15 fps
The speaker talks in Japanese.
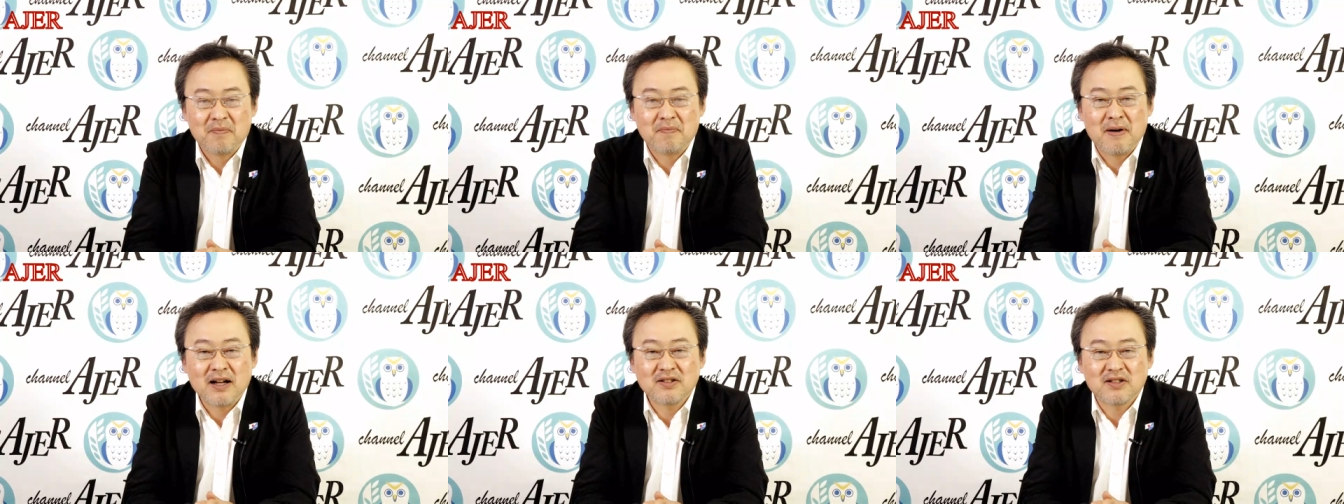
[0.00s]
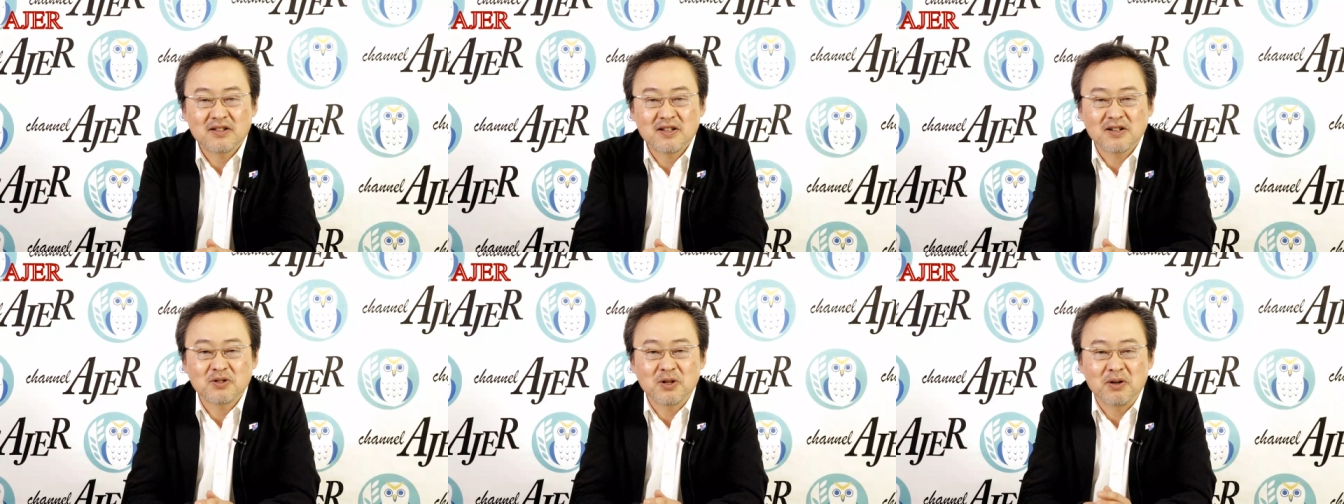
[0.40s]

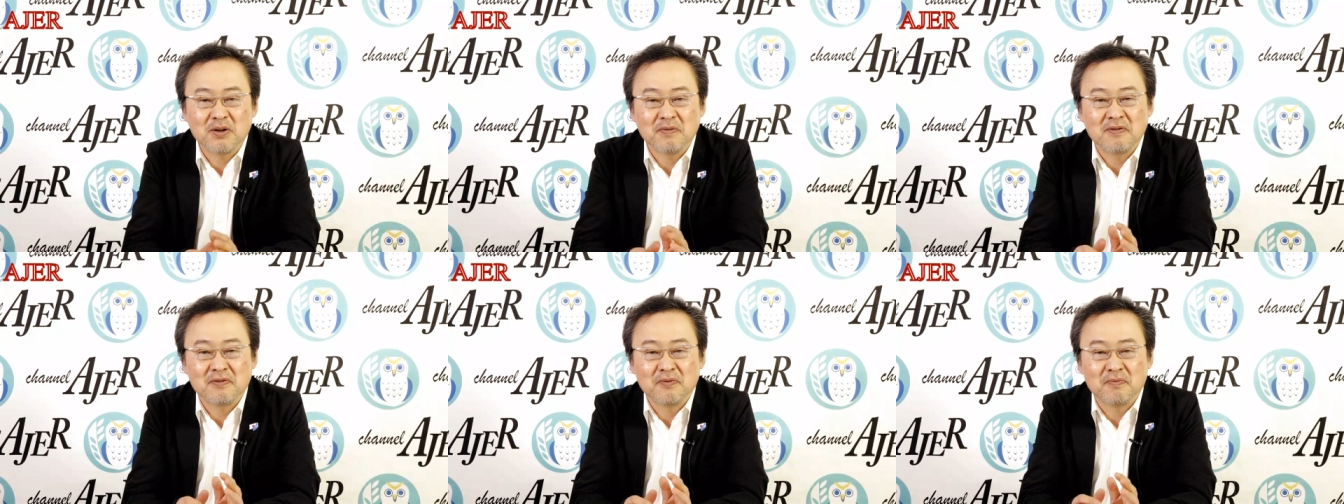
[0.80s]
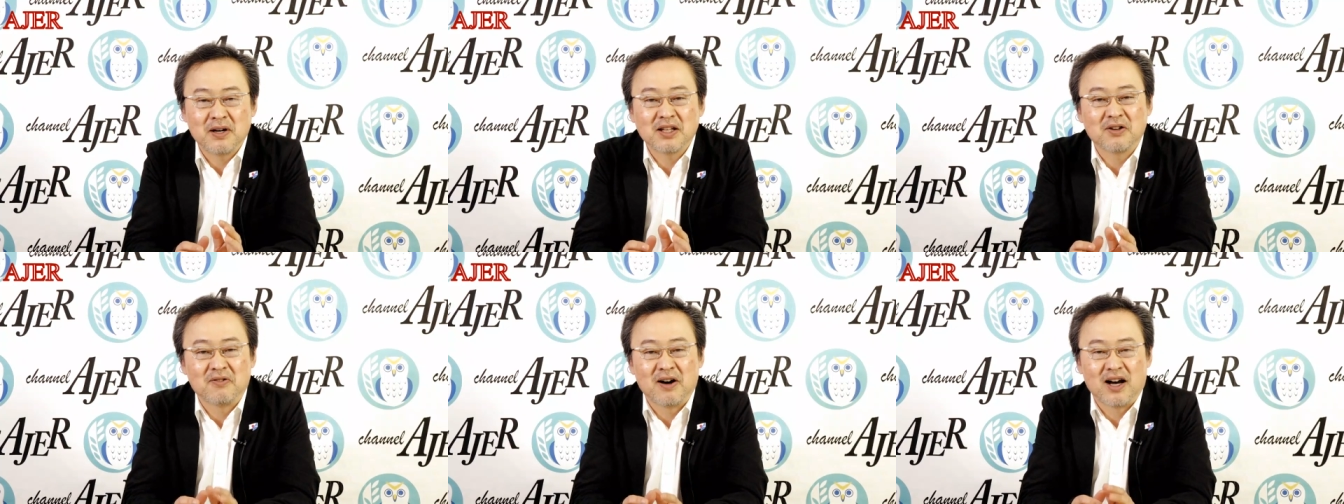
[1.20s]
全くそれ
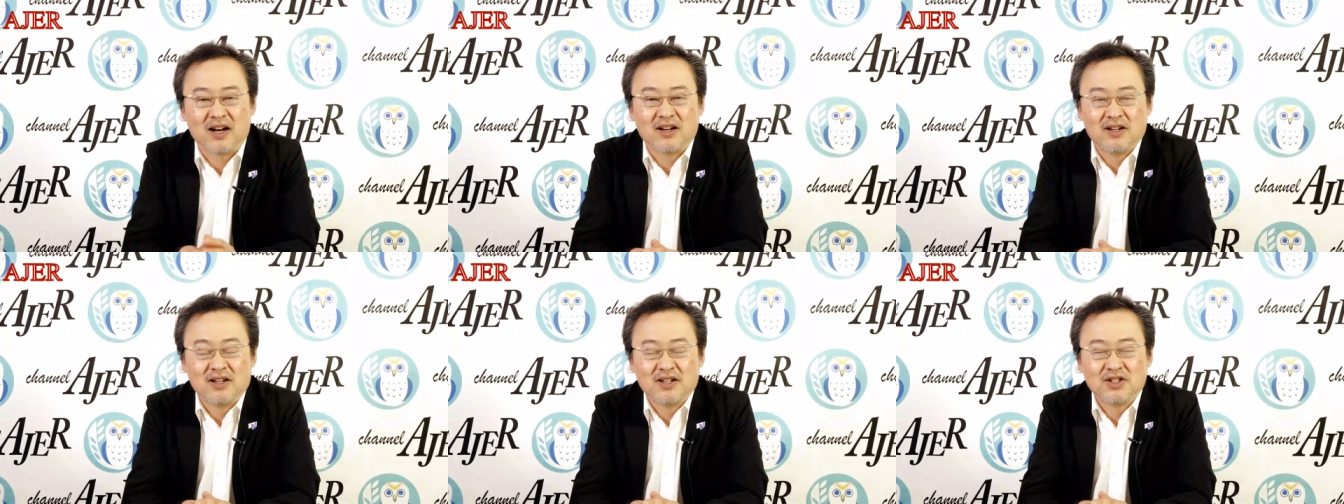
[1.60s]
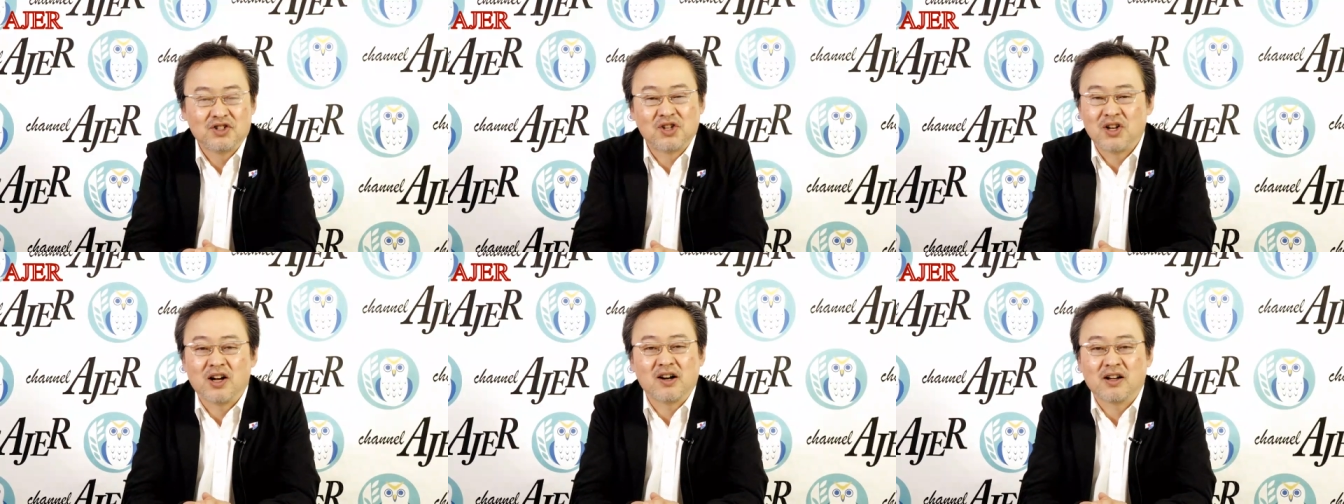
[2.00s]
までは
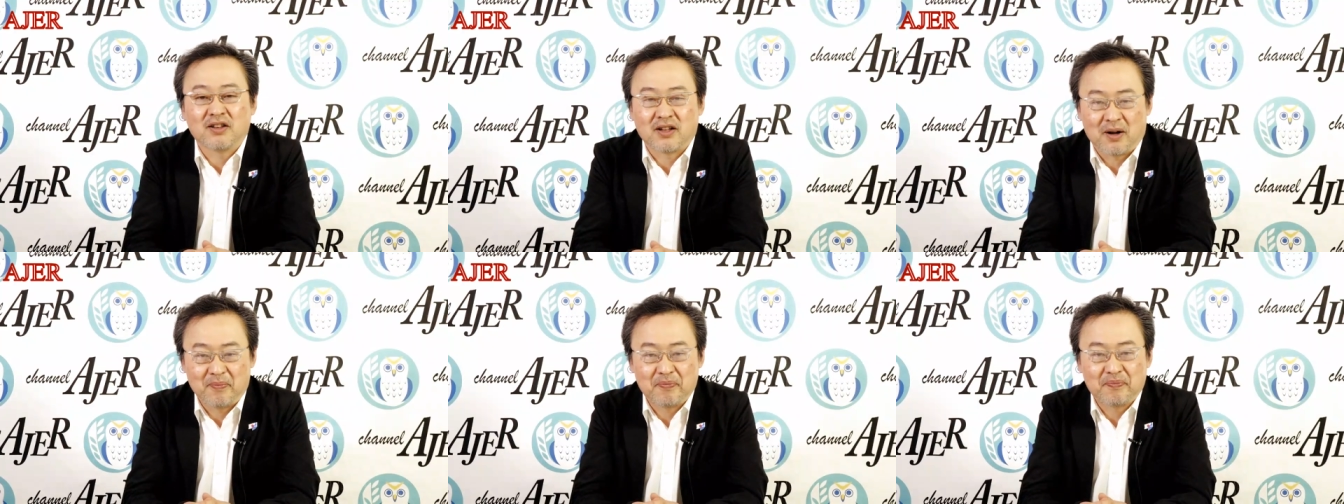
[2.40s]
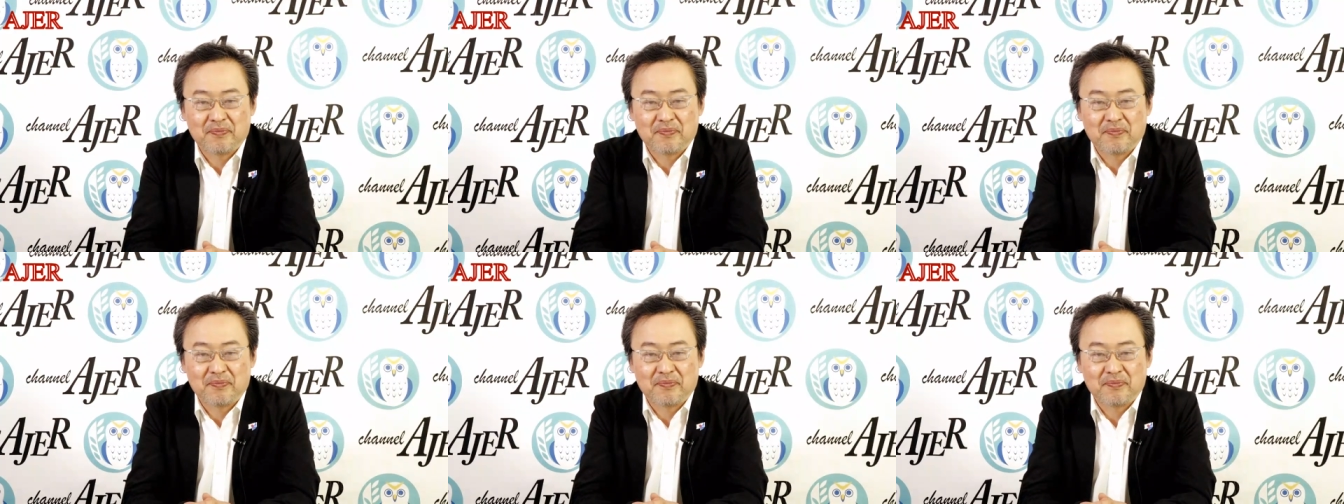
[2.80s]
知らなかった